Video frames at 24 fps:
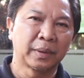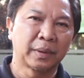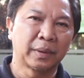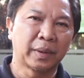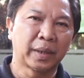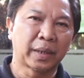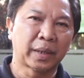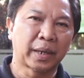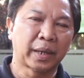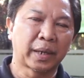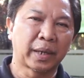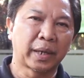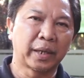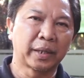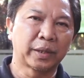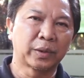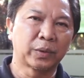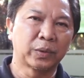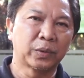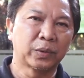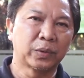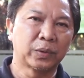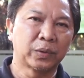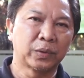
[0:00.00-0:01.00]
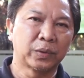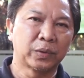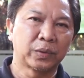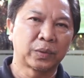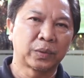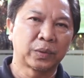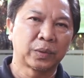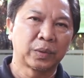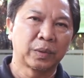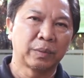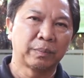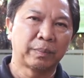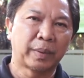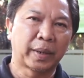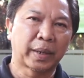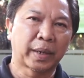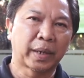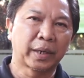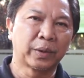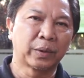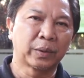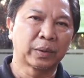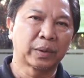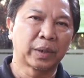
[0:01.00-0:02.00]
Oleh karena itu,
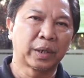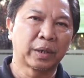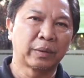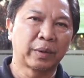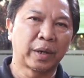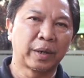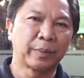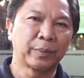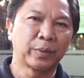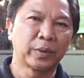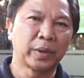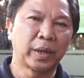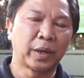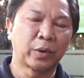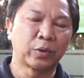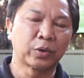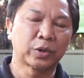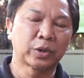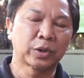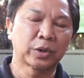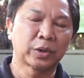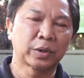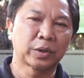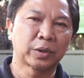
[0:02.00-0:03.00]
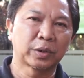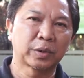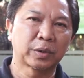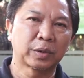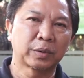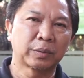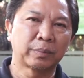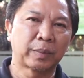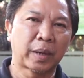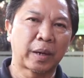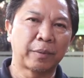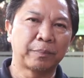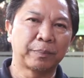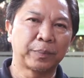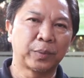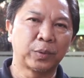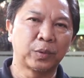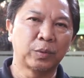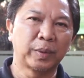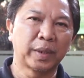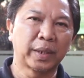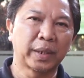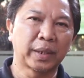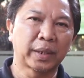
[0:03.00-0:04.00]
para dokter hewan pun harus
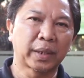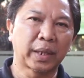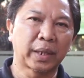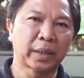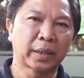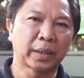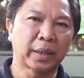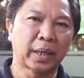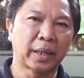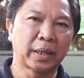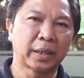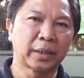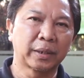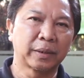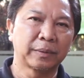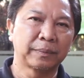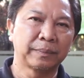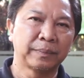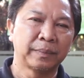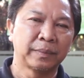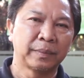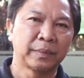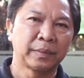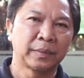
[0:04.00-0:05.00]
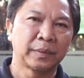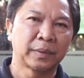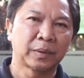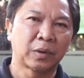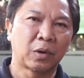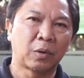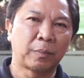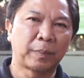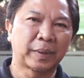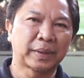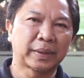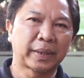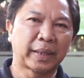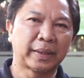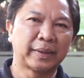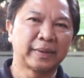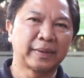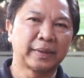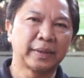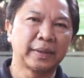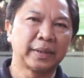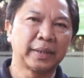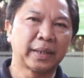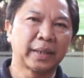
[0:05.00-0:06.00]
mampu meningkatkan
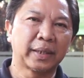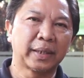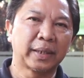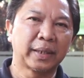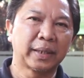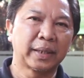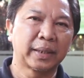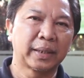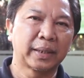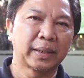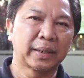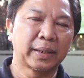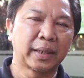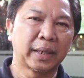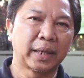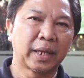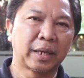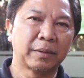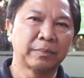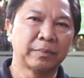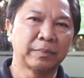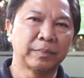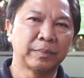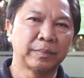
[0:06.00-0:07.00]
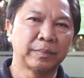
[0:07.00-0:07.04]
kompetensinya dalam